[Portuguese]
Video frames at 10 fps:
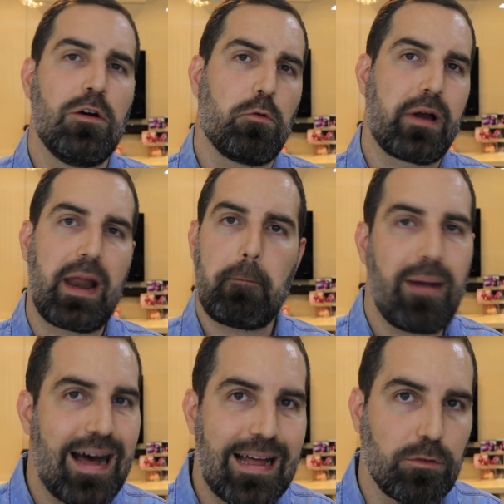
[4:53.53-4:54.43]
um
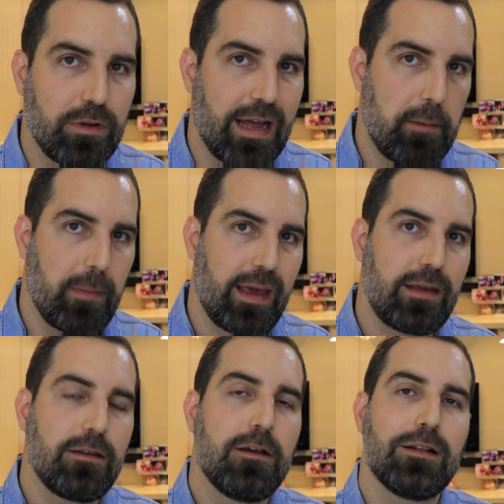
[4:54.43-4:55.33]
Gramado cai
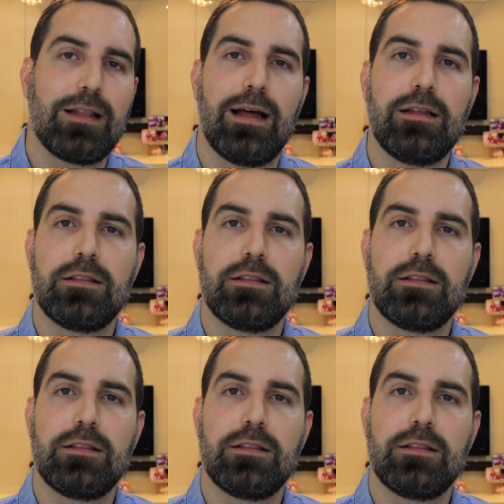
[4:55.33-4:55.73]
bem, tá?